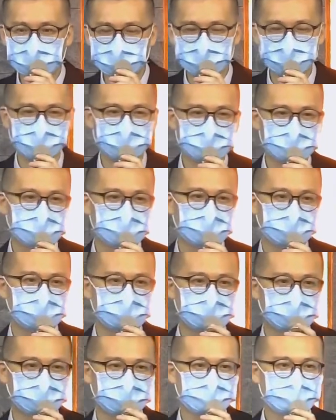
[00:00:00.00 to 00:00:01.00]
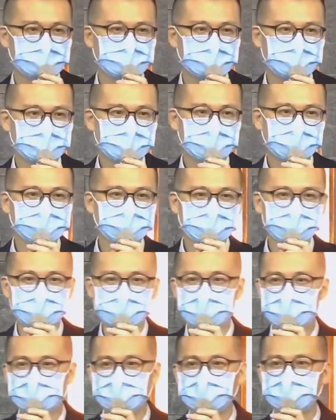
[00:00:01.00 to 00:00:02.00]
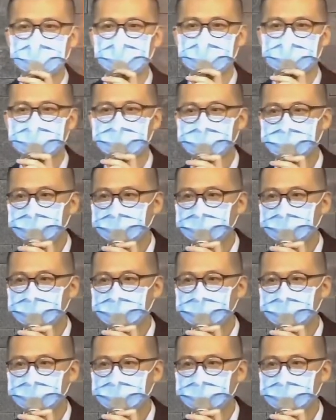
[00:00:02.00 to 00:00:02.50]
到有一个现象。他说有一些人，